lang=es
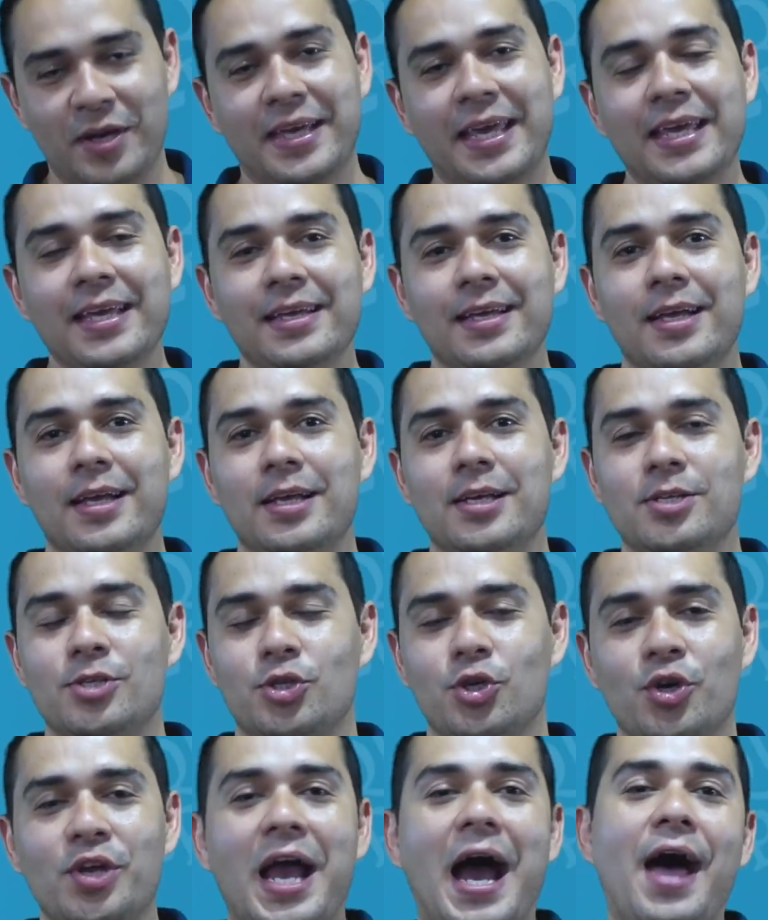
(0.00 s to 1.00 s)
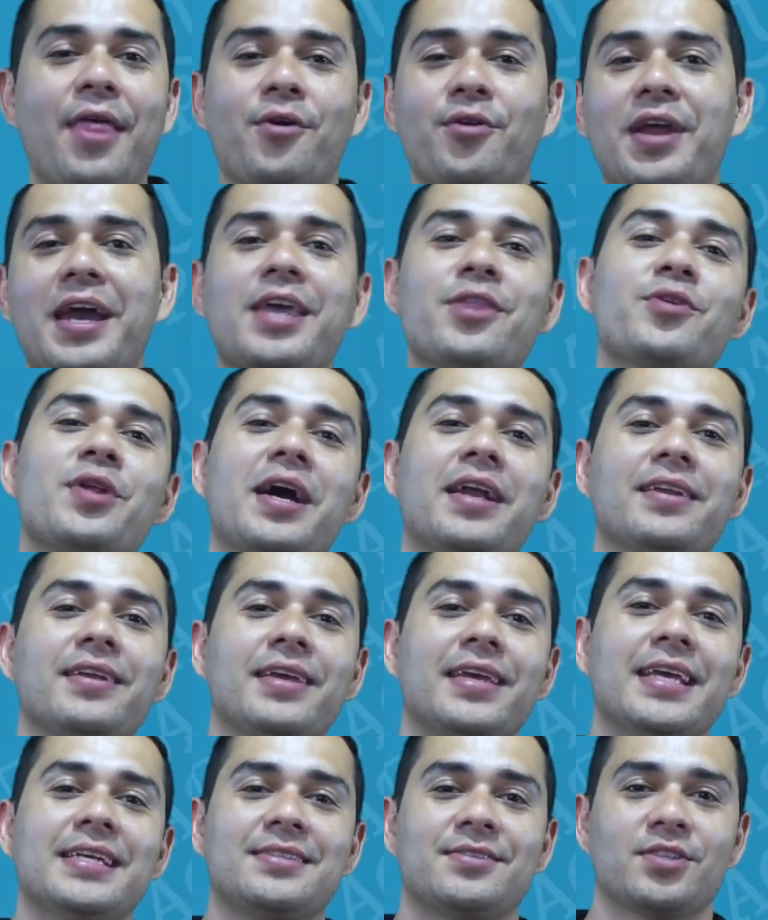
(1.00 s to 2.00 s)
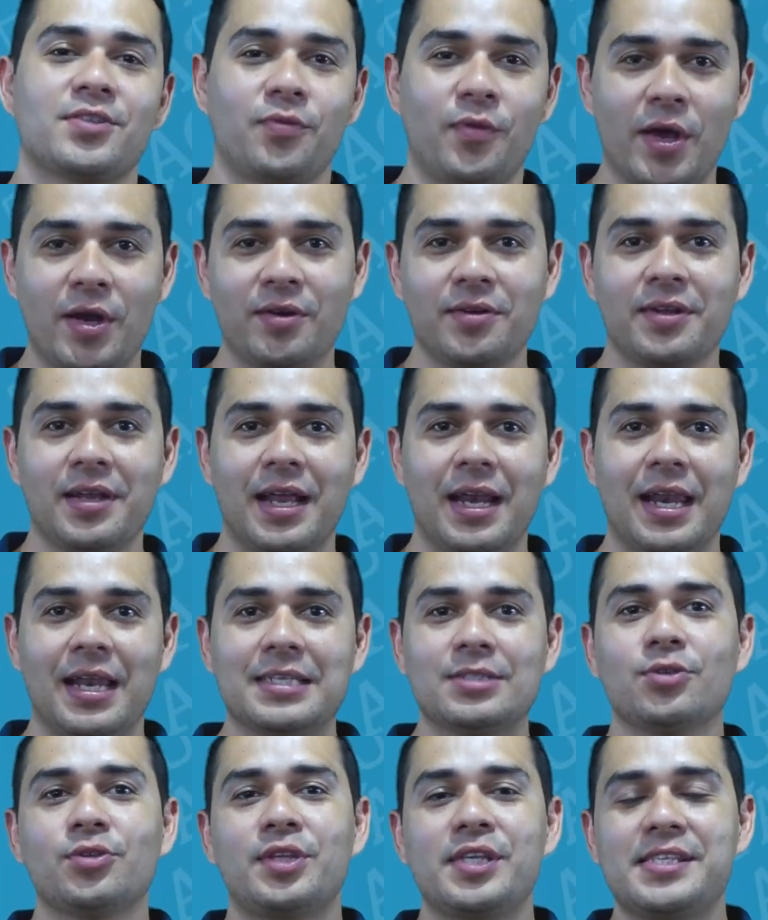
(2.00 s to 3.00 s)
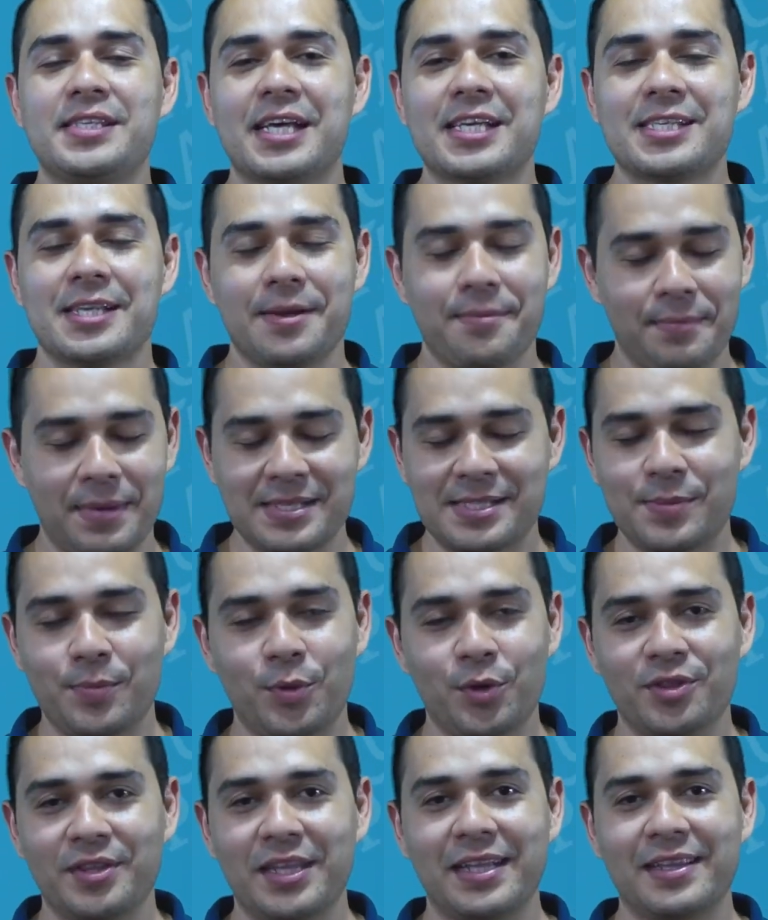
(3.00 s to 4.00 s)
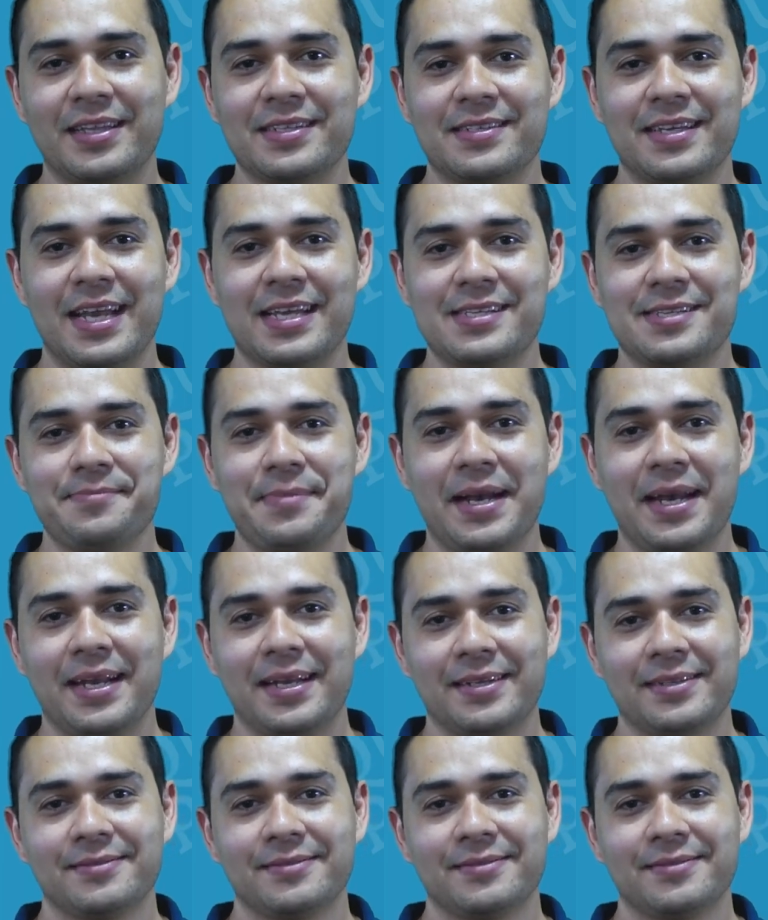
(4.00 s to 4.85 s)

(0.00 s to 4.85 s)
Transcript: aquí. Soy Adonai Durán y estas fueron las noticias más importantes de la semana.